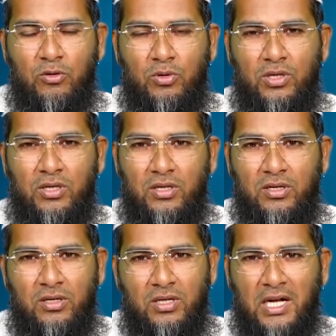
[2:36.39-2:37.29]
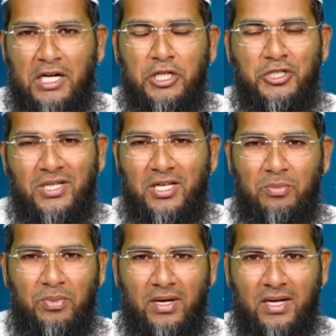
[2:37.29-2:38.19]
ஒரு கண்டிஷனாக
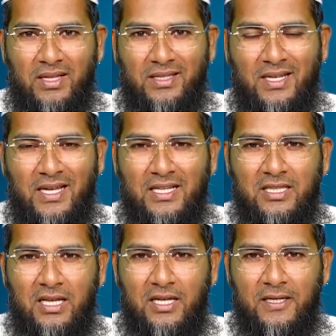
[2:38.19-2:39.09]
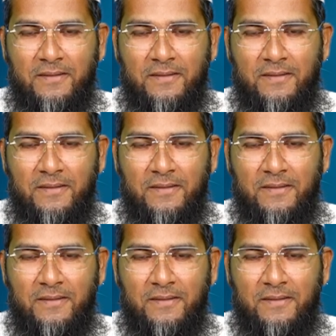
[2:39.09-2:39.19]
இருப்பாங்க அந்த நேரத்தில்